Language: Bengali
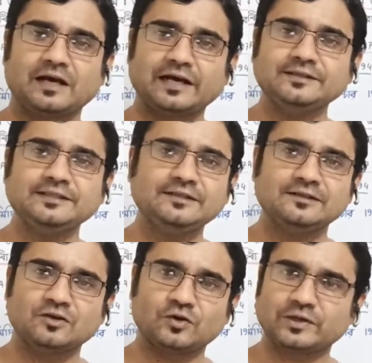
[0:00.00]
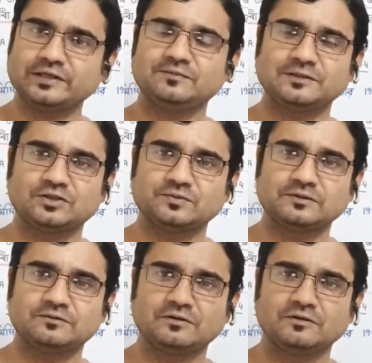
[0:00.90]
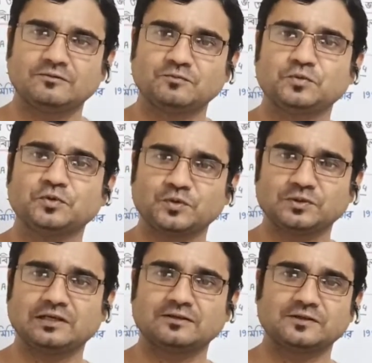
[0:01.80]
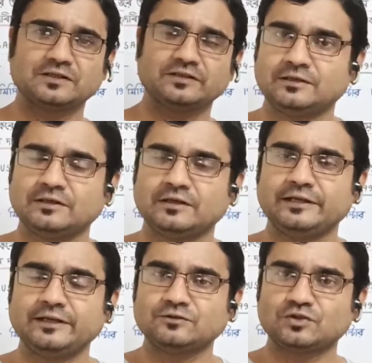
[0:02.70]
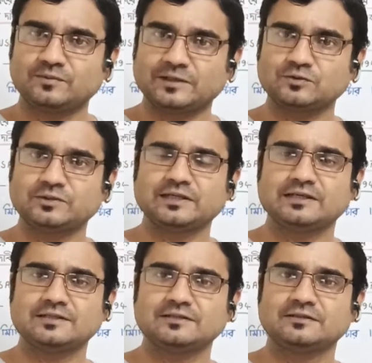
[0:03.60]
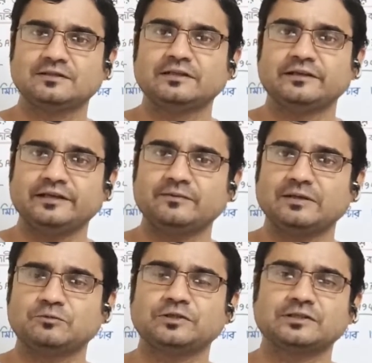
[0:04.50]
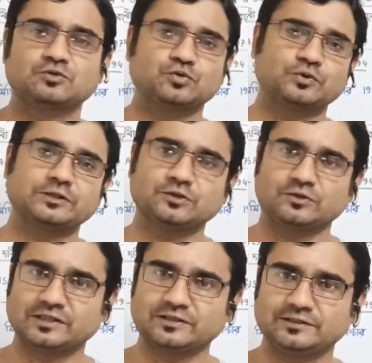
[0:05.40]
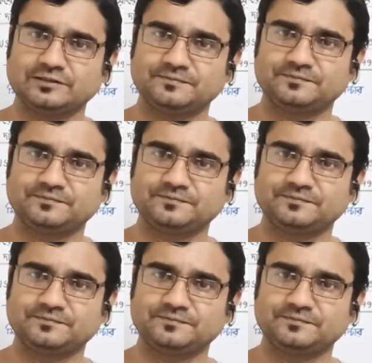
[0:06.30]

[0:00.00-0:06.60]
আইনি লড়াইয়ের মাধ্যমে পুনরুদ্ধার করা হয় এই অঞ্চলের মানুষদের কাছে এর ব্যবহারকে সুরক্ষিত করা হয়